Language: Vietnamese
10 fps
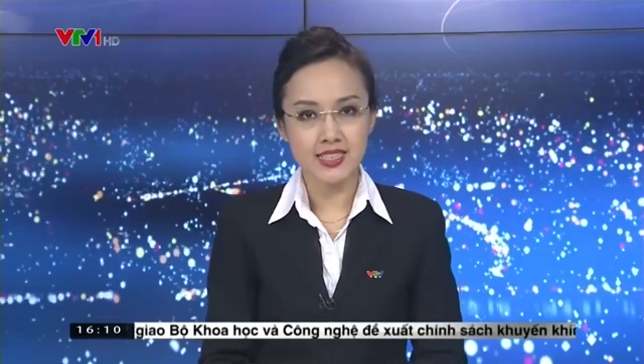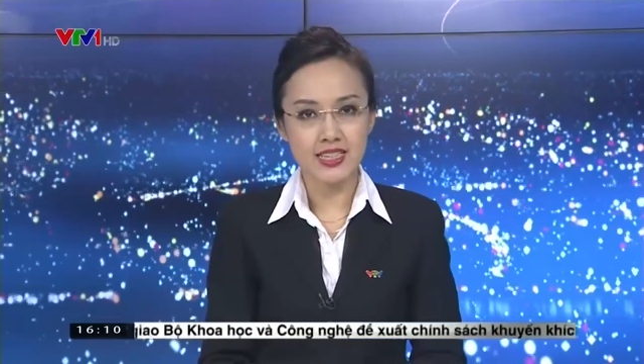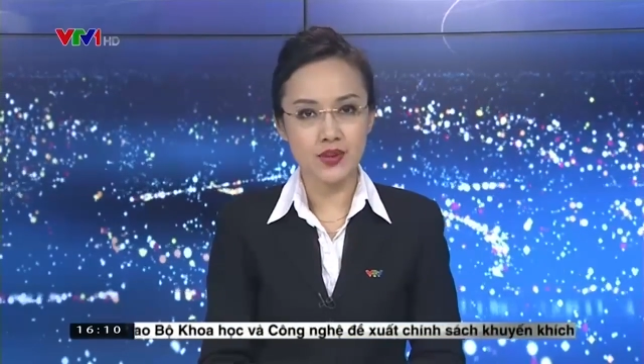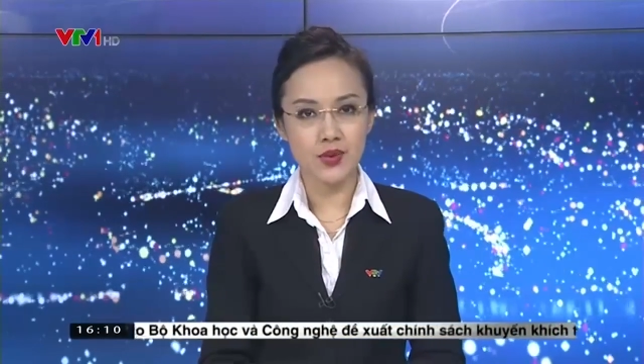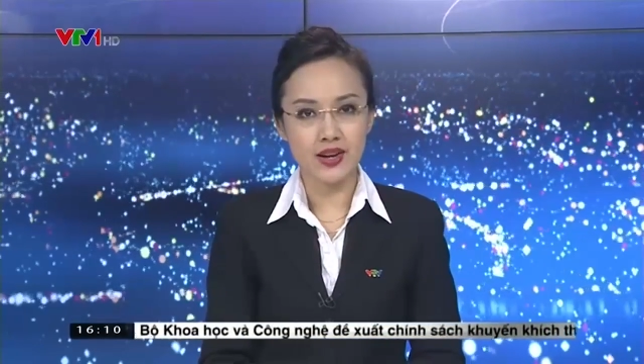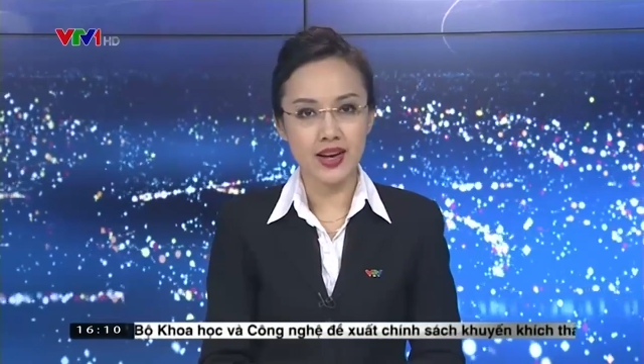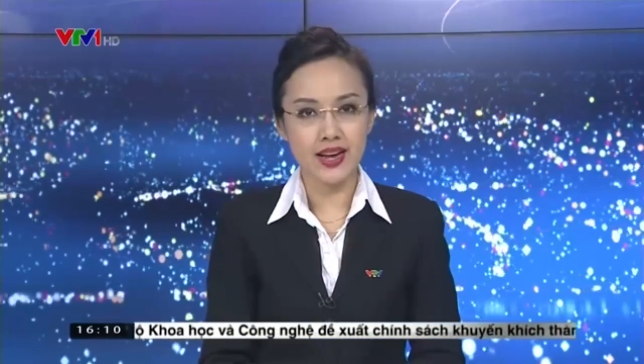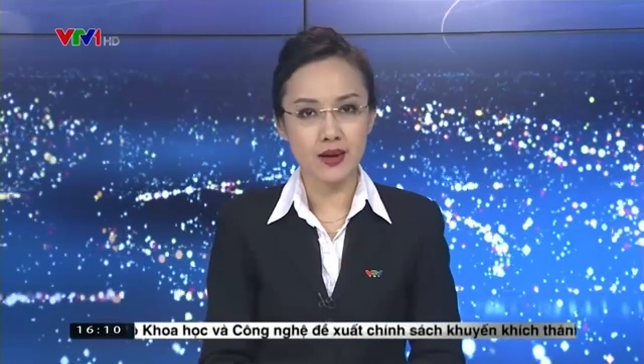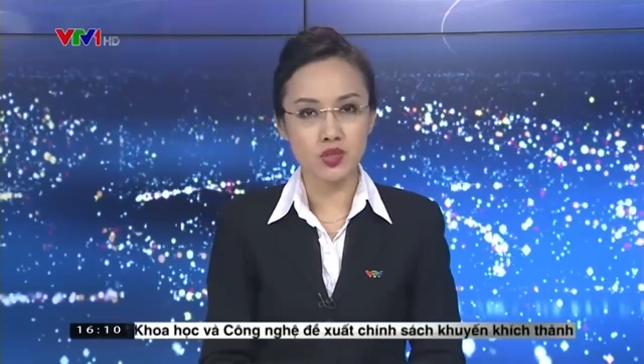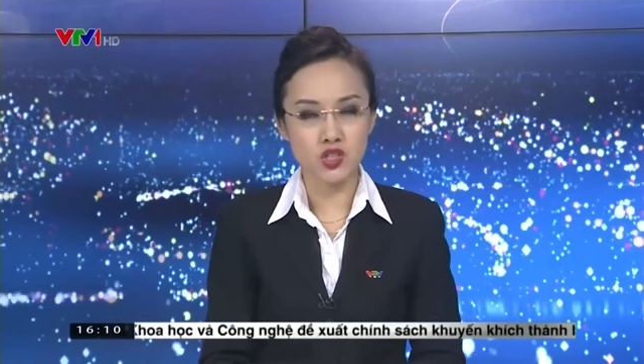giai đoạn
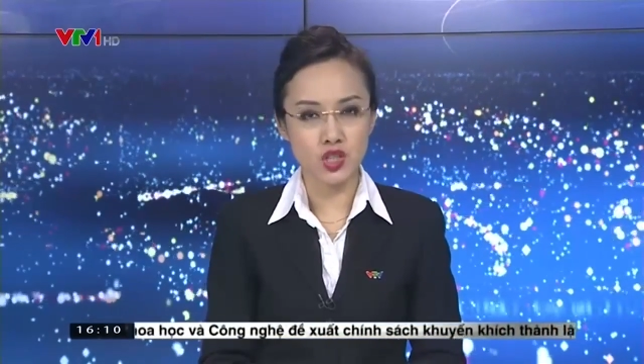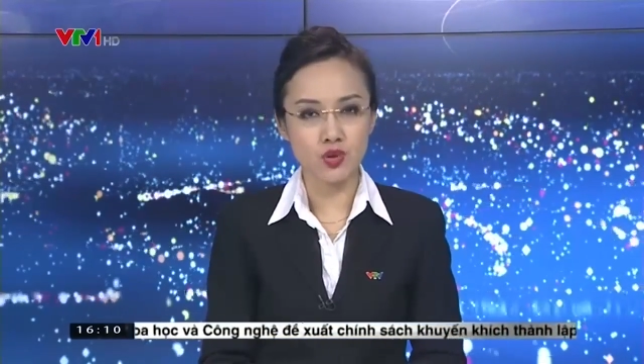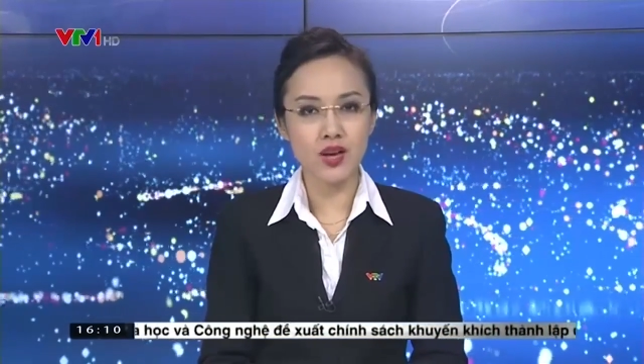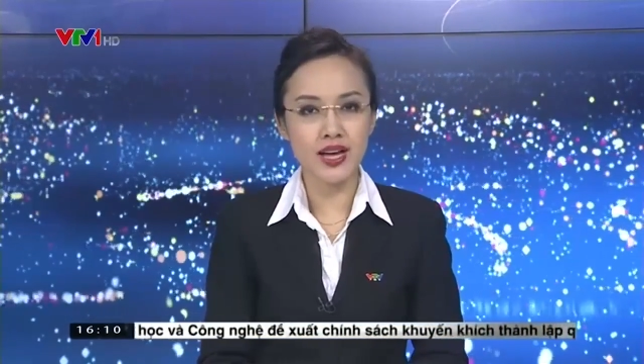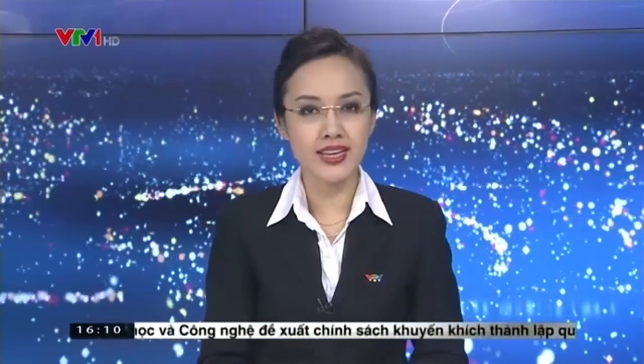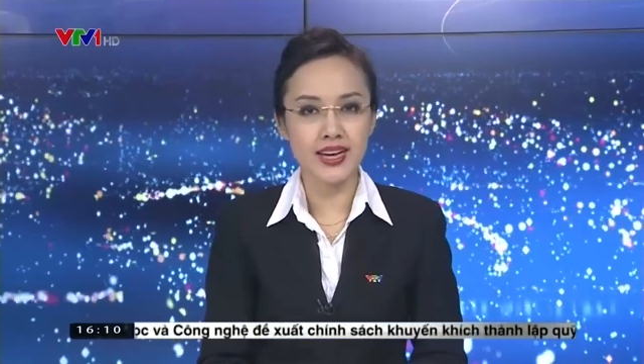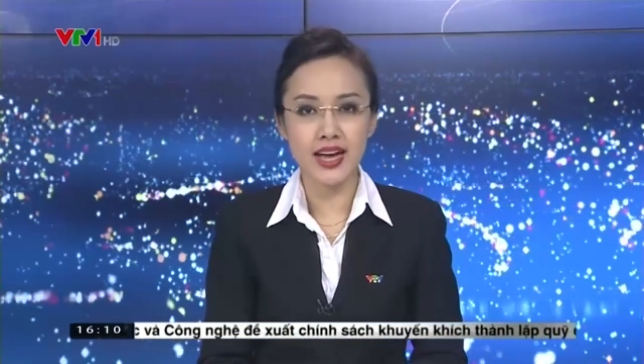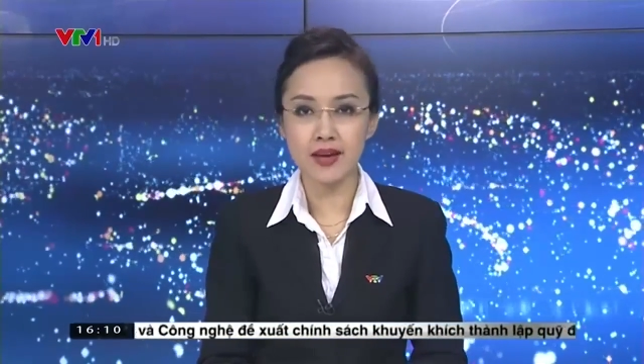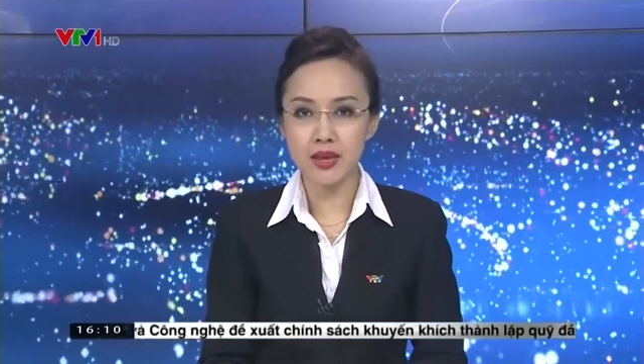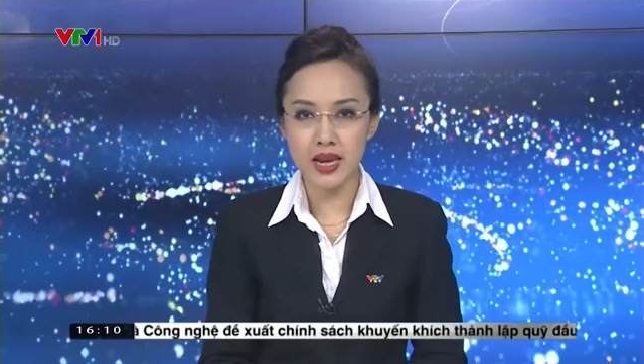
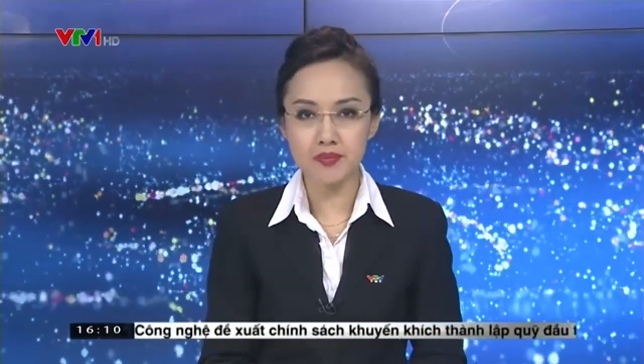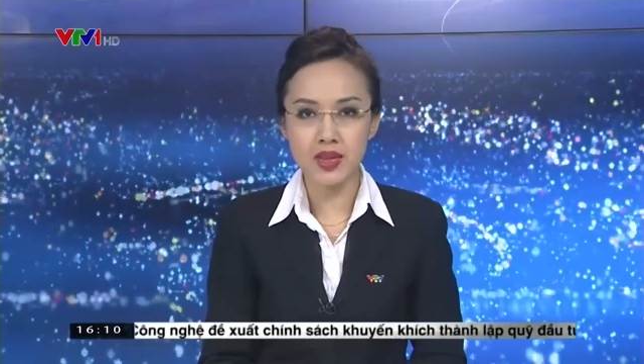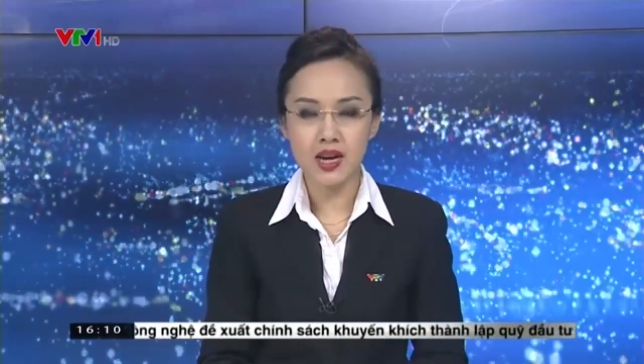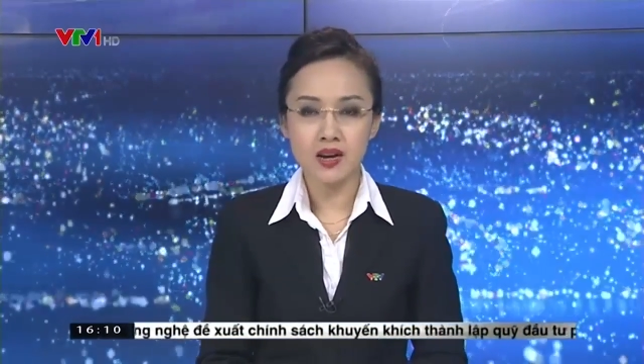2016-2025